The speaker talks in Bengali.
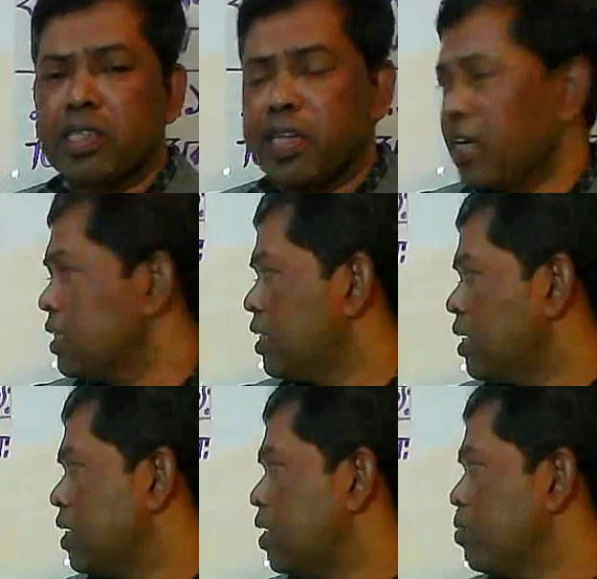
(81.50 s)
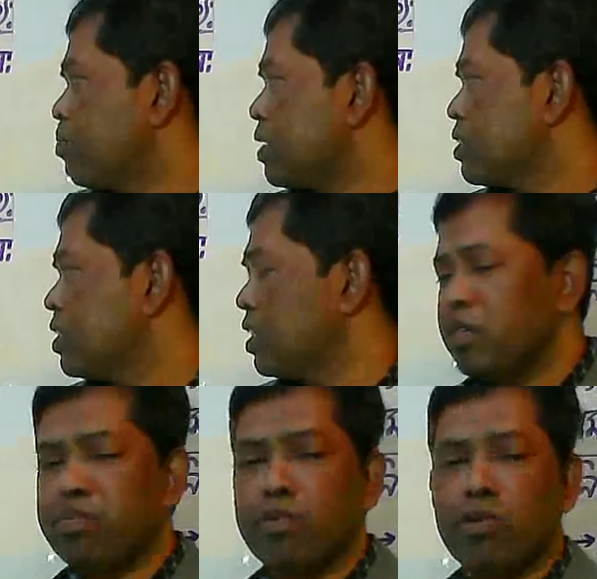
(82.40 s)
সেখান থেকে পাঁচ
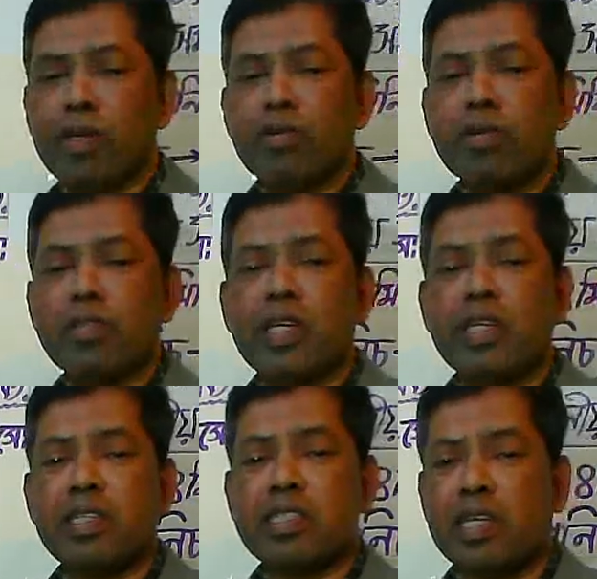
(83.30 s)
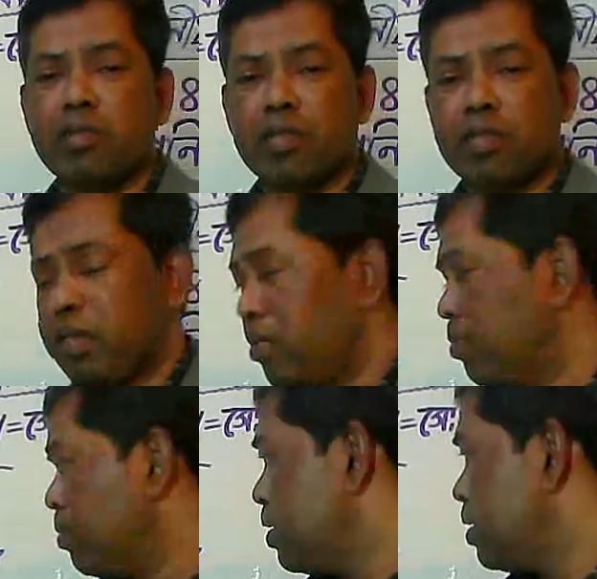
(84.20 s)
ডিগ্রি পূর্বে কোন স্থানের স্থানীয় সময়
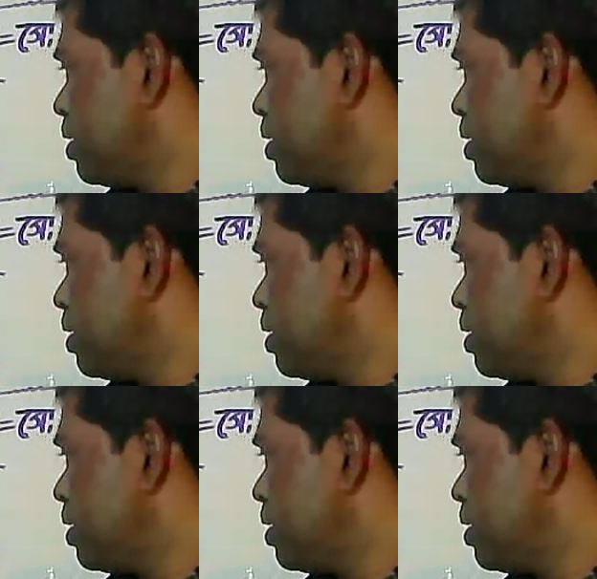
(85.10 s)
হবে